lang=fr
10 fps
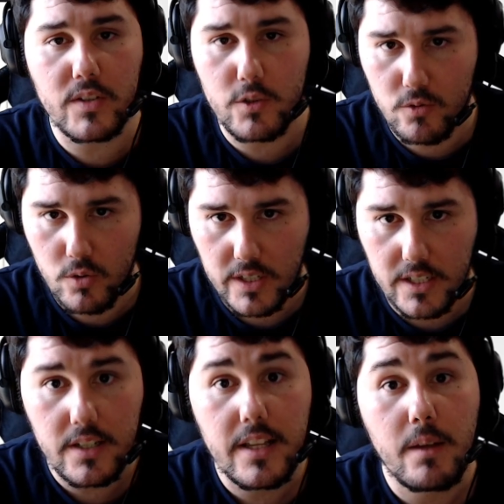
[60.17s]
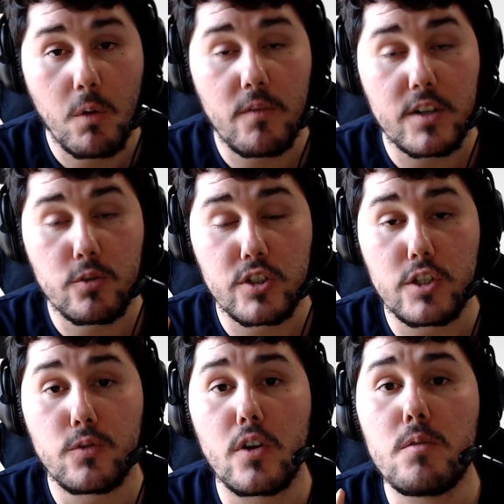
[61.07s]
ça change rien, on va
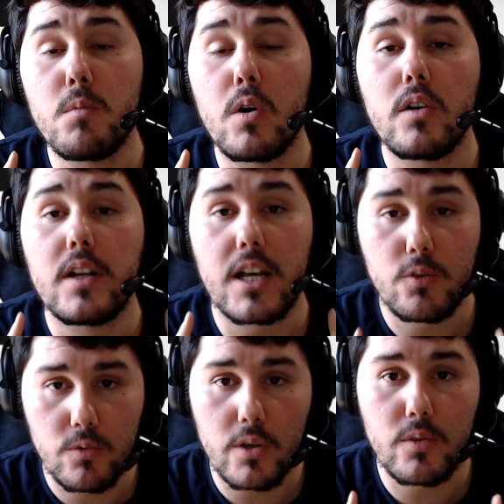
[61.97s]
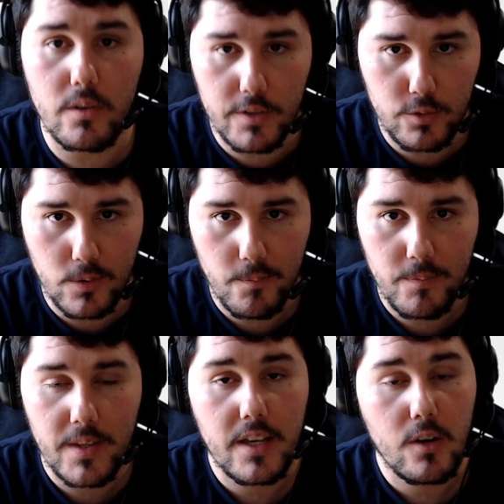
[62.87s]
changer seulement la couleur de la voiture.
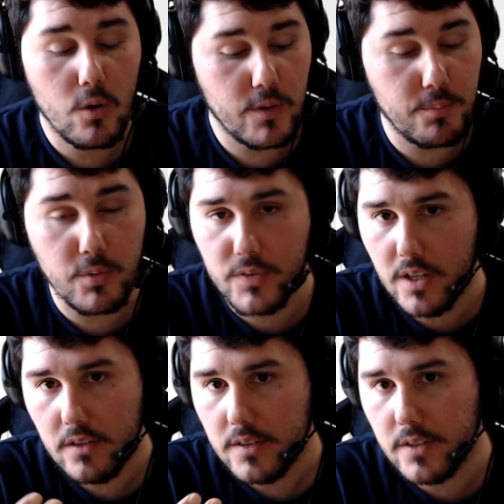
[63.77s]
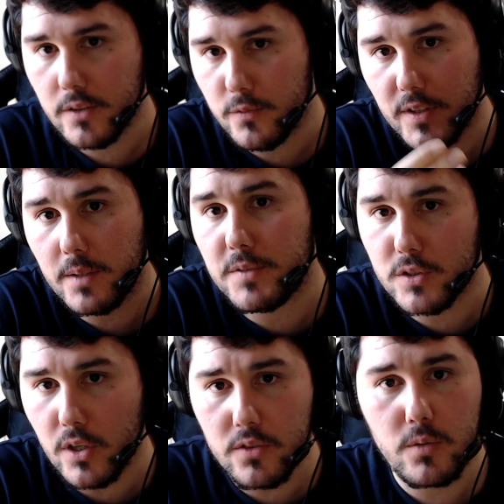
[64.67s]
On va pour ça euh, faire des petits
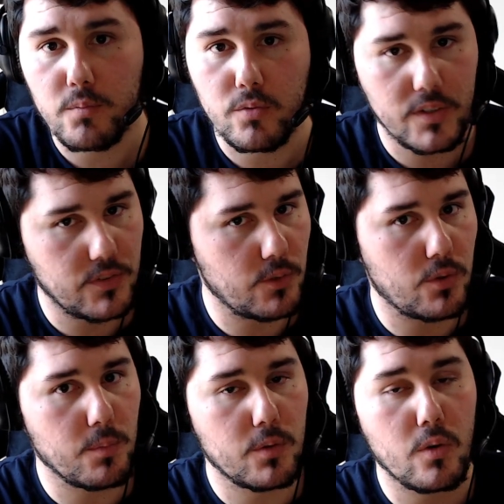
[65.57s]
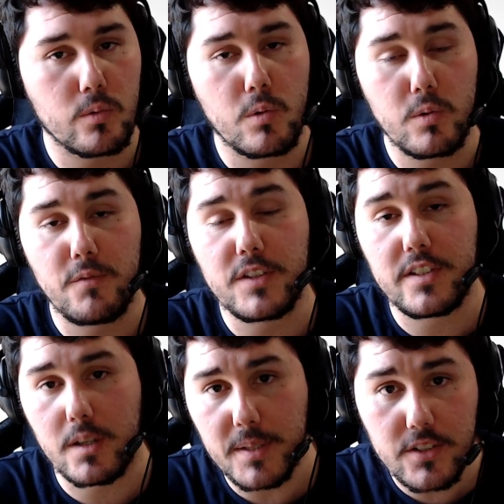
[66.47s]
cuts pour essayer justement de rendre l'effet
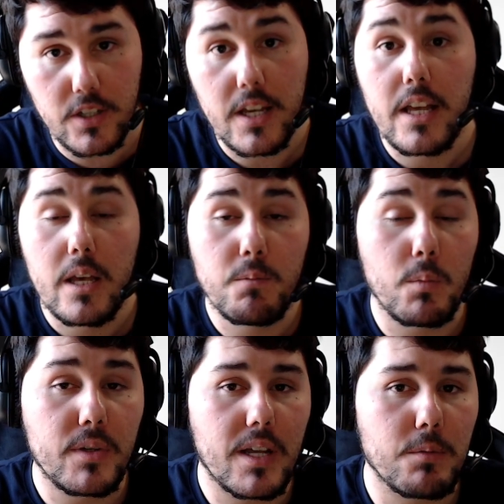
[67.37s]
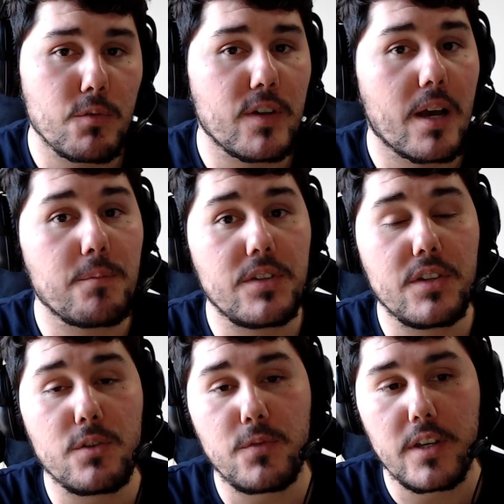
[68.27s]
dynamique, mais on peut également faire un
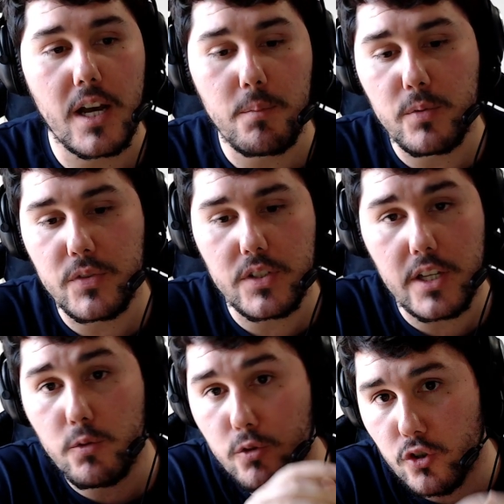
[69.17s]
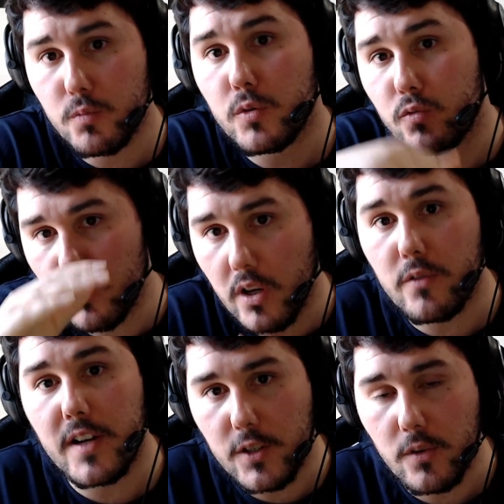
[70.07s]
petit effet un peu stylé de changement de couleur
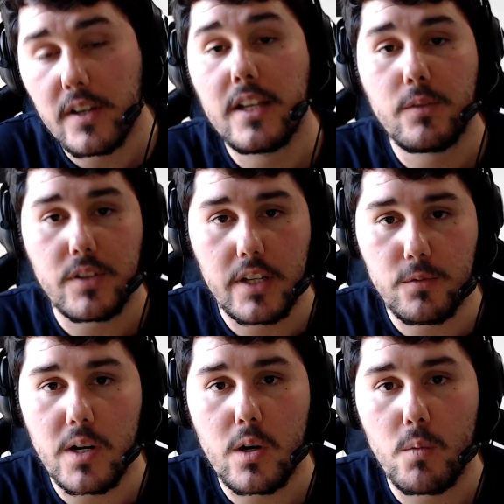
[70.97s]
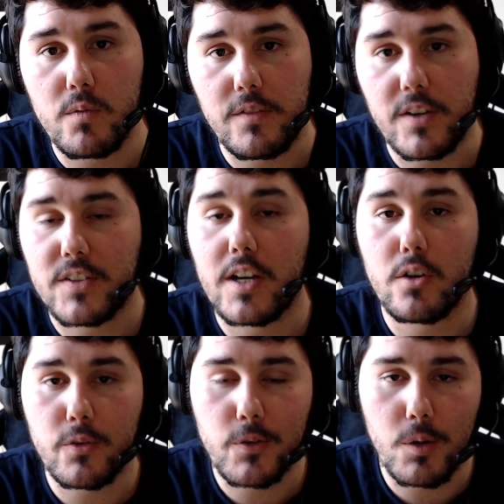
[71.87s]
variant. Vous allez voir comment on va faire ça
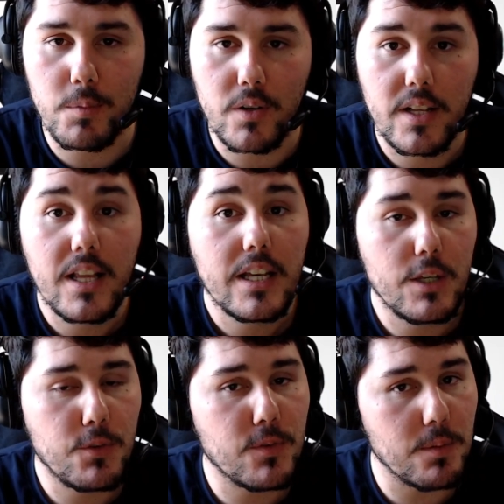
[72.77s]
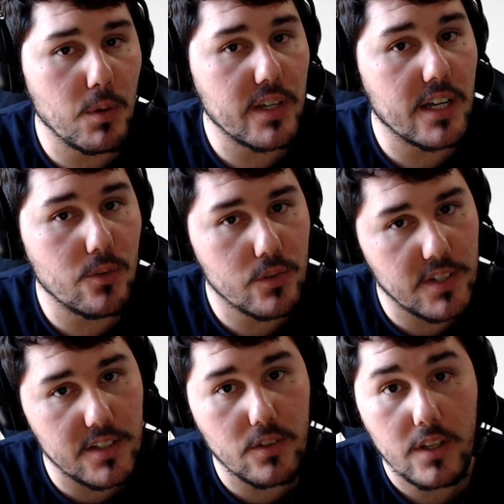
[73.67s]
ensemble. Il faut vraiment garder en
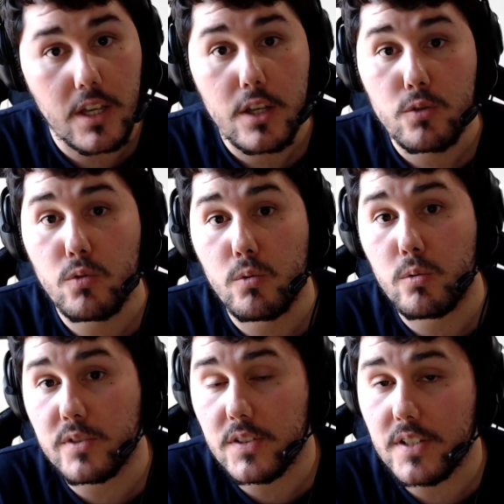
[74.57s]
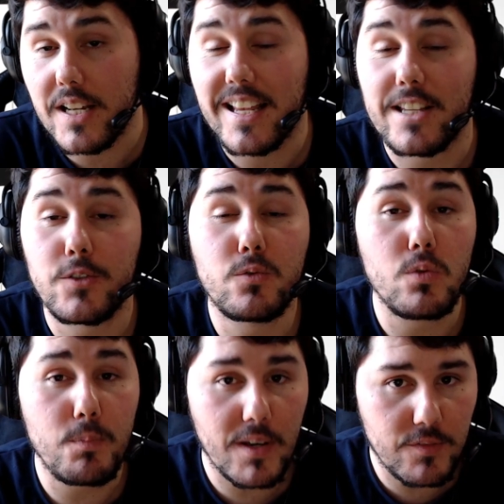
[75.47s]
tête que le logiciel est
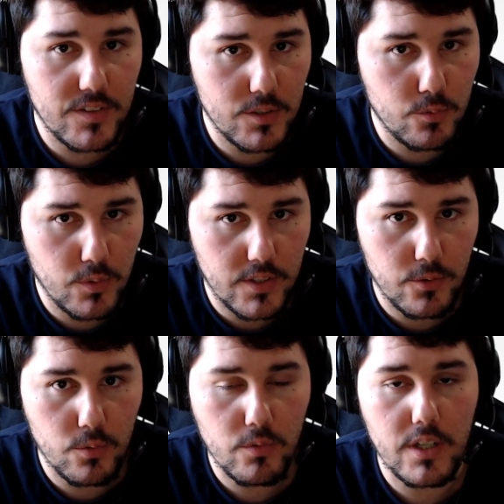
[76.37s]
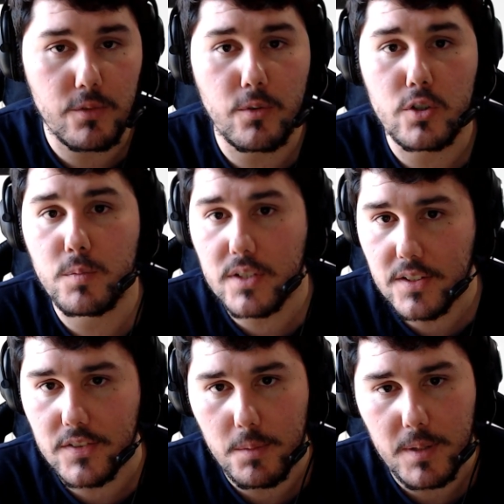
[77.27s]
super facile d'utilisation et franchement
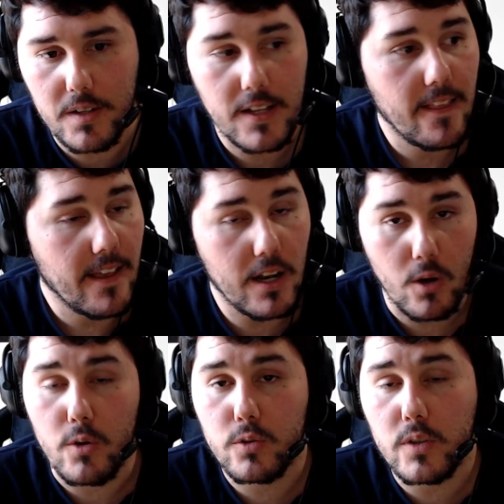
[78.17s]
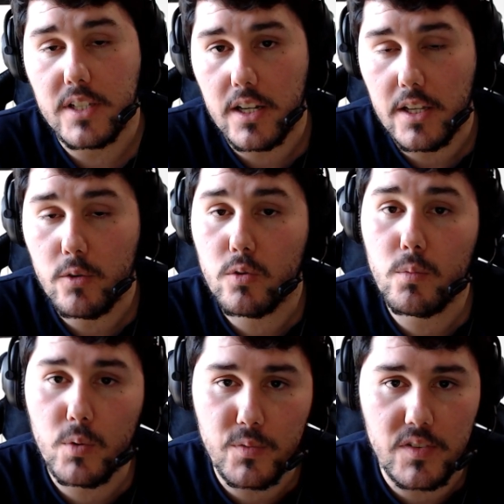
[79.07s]
très simple. Alors autant y aller, autant
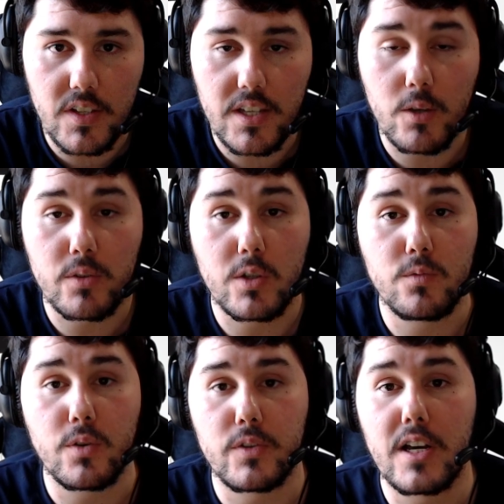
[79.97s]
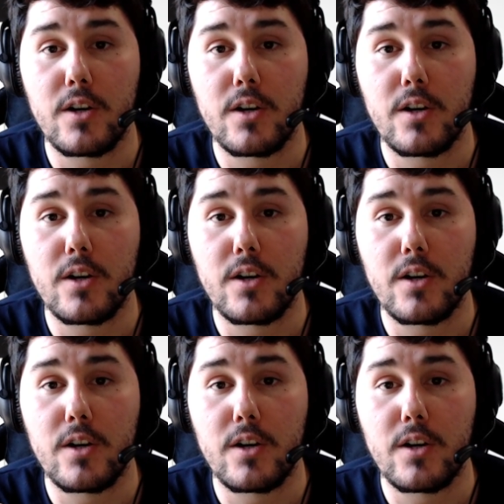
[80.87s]
en profiter et on découvre ça